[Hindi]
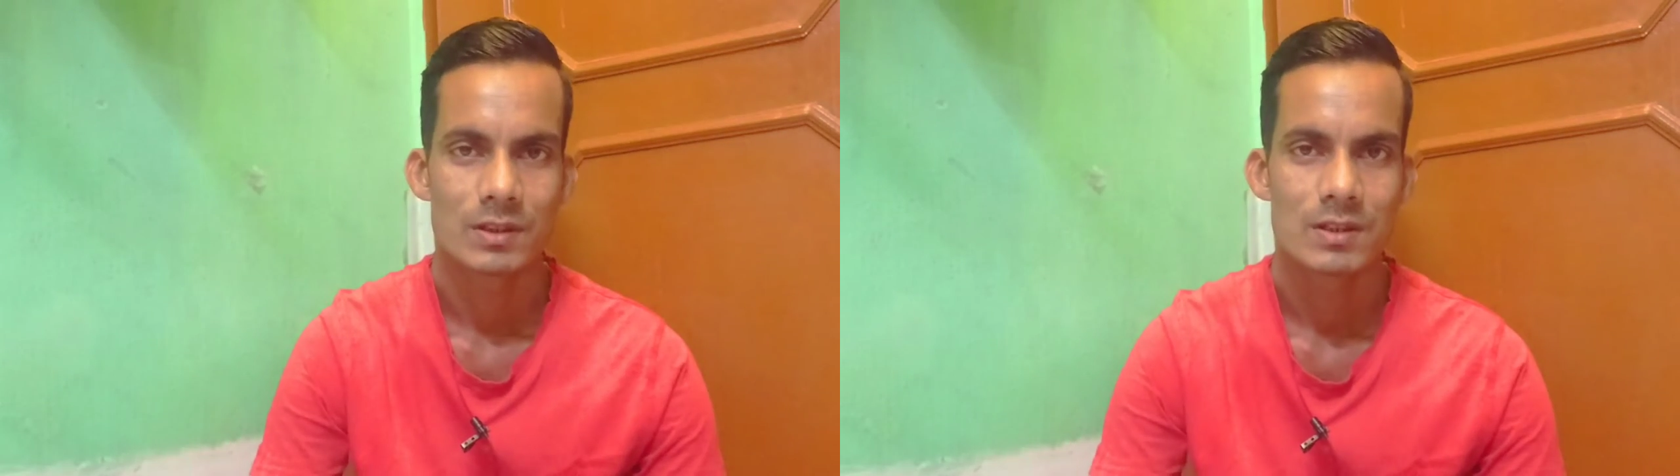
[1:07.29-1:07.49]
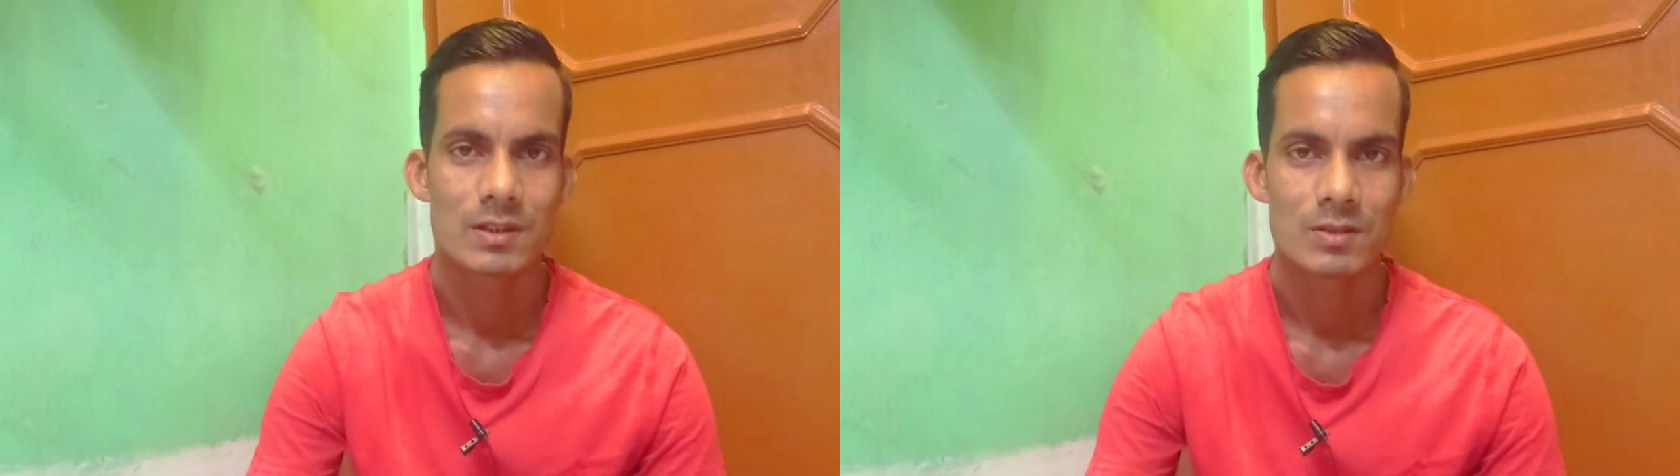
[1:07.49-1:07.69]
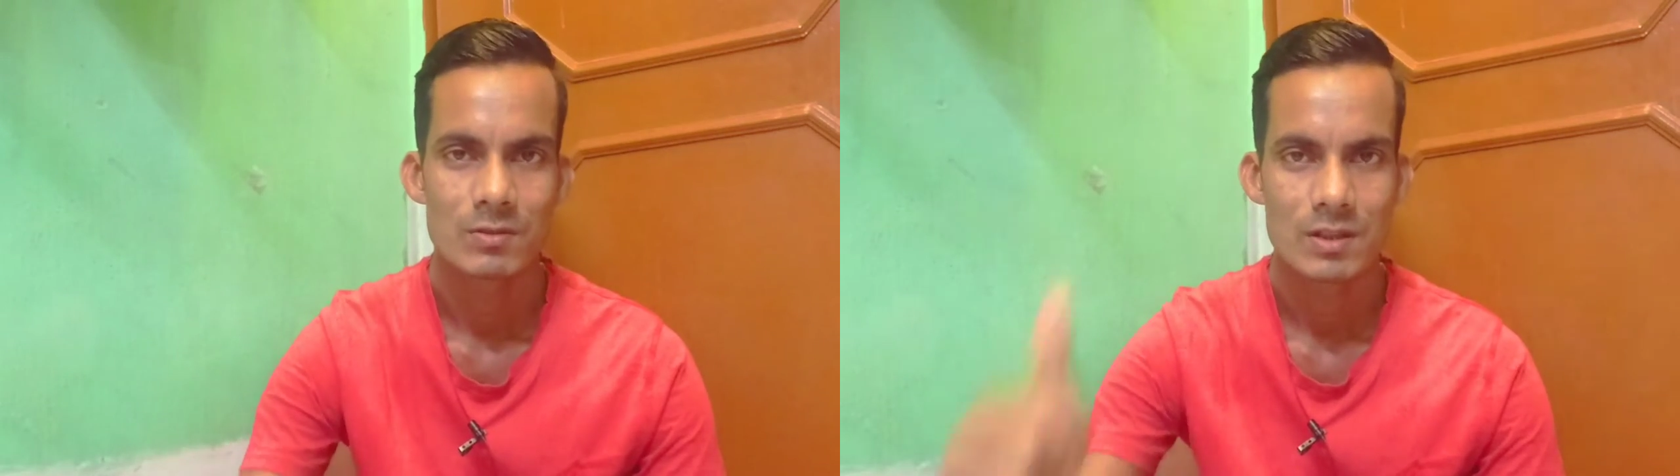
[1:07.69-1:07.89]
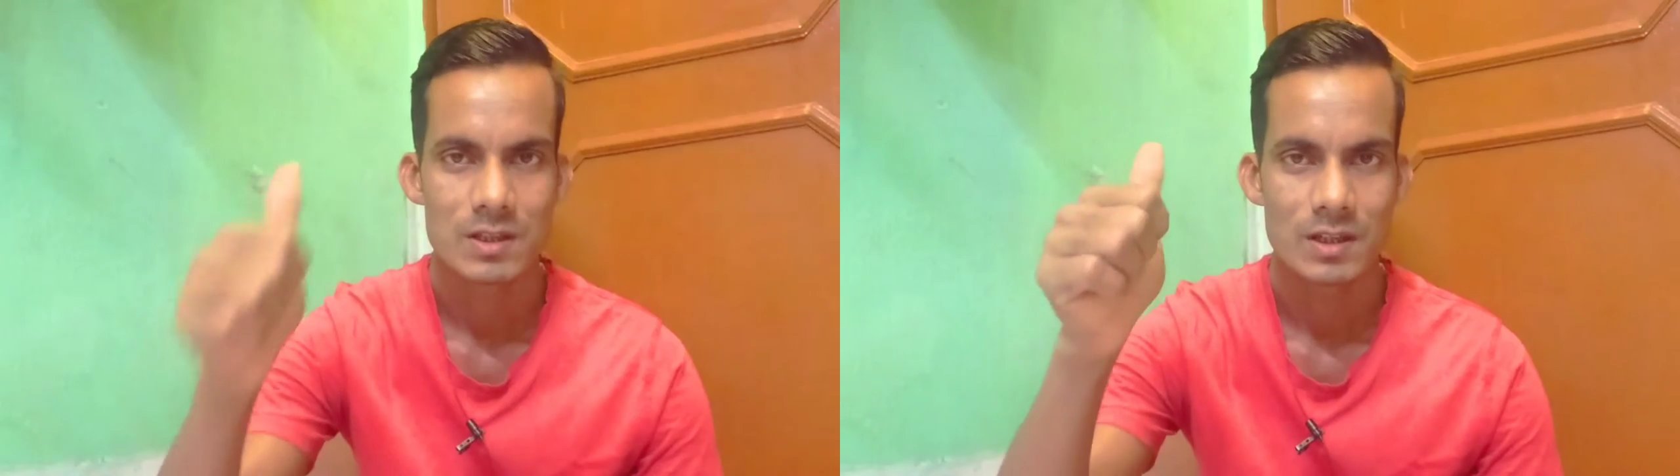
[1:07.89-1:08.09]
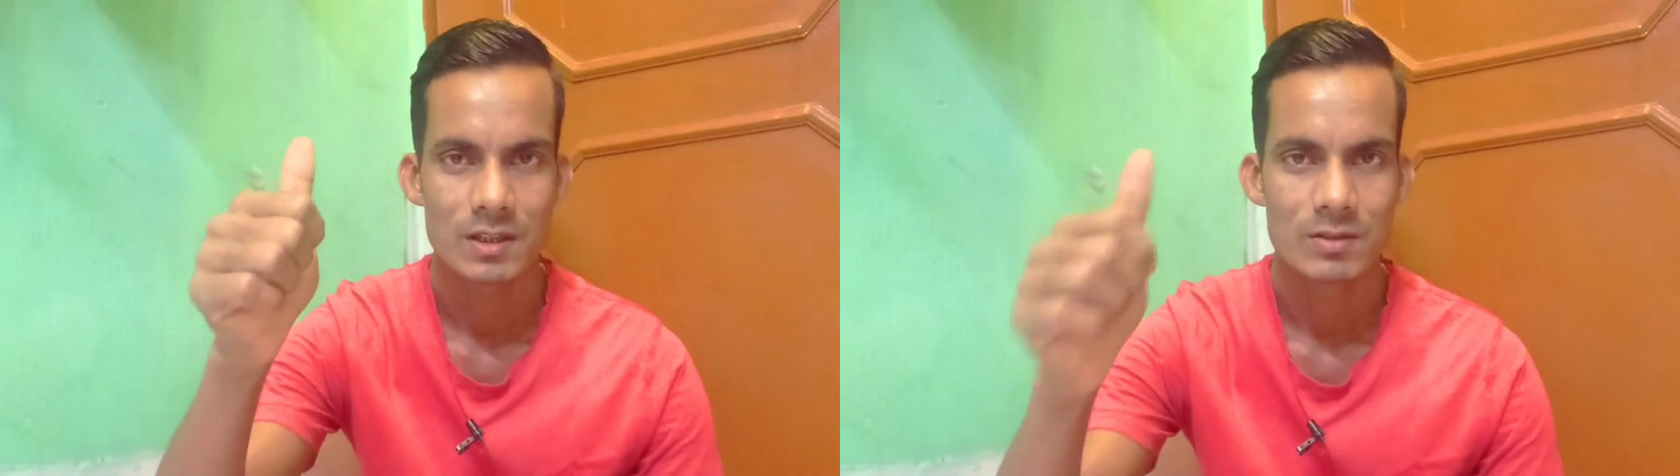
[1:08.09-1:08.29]
हैं छोटा
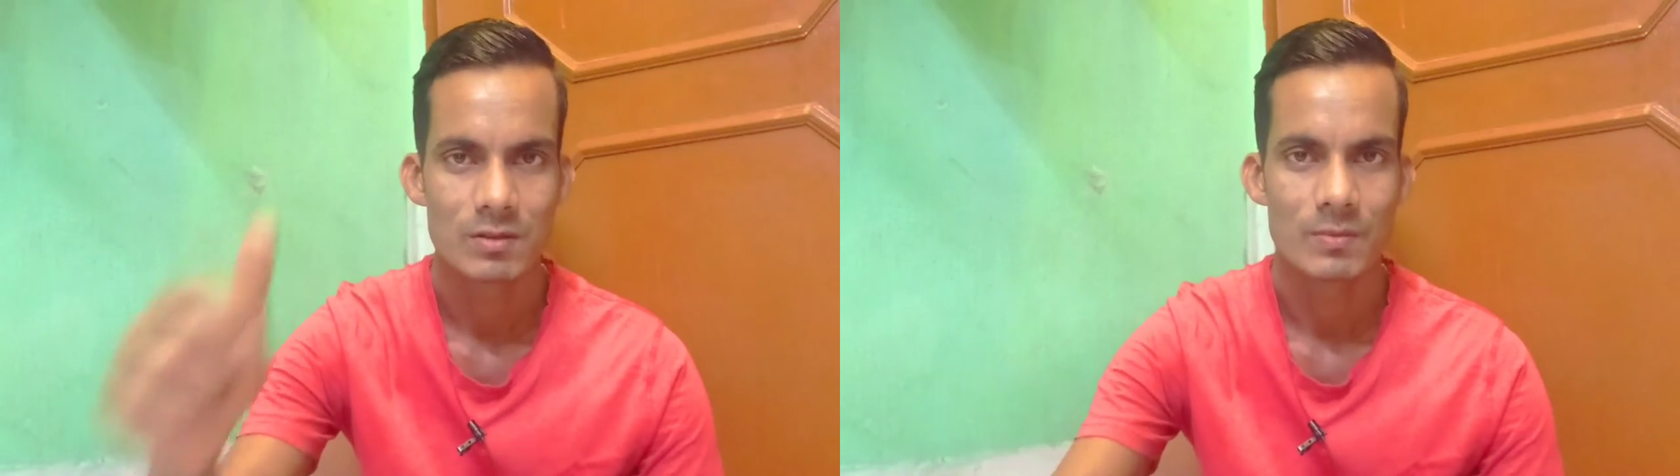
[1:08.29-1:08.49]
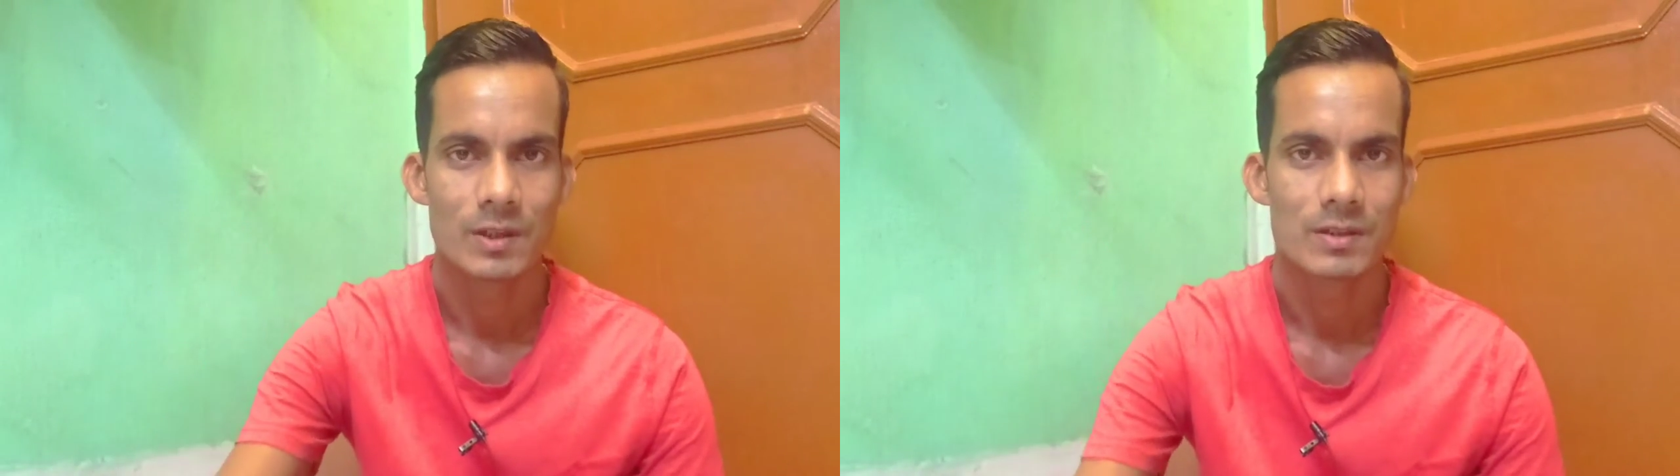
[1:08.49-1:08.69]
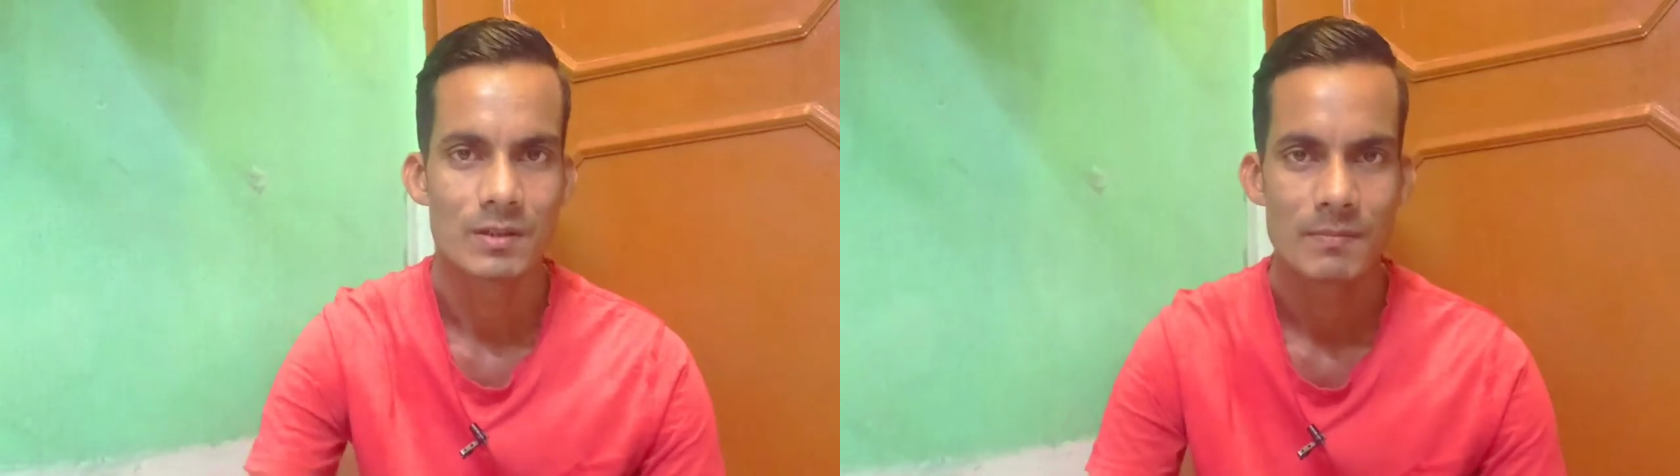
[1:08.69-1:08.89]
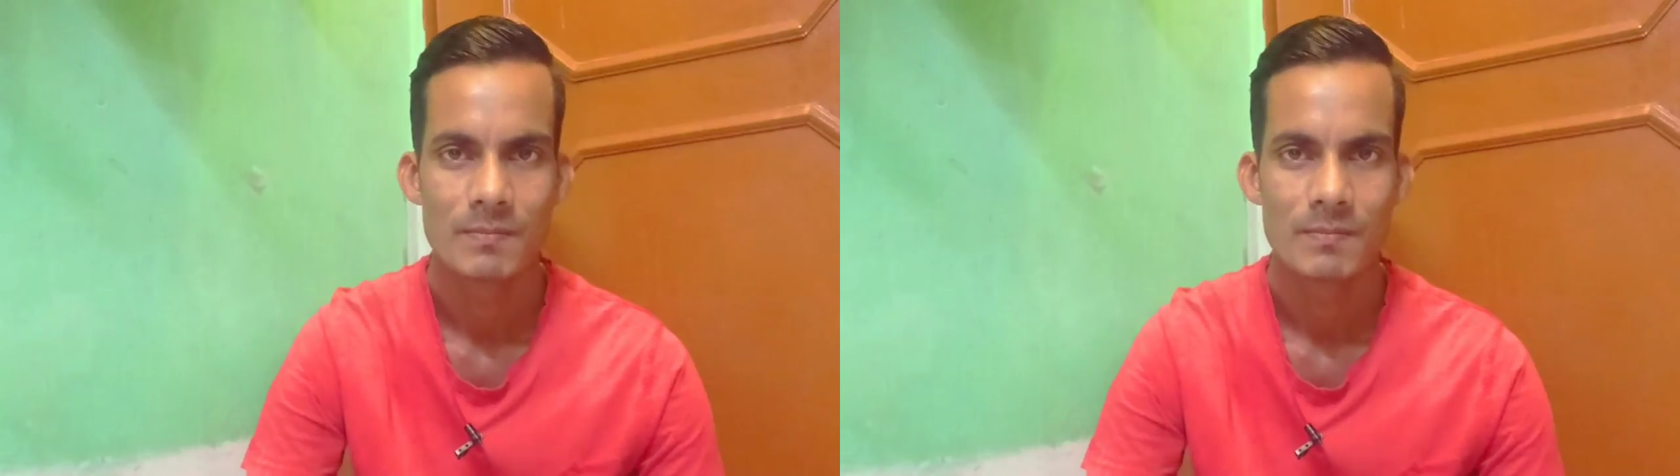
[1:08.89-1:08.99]
सा एक घंटों के बाद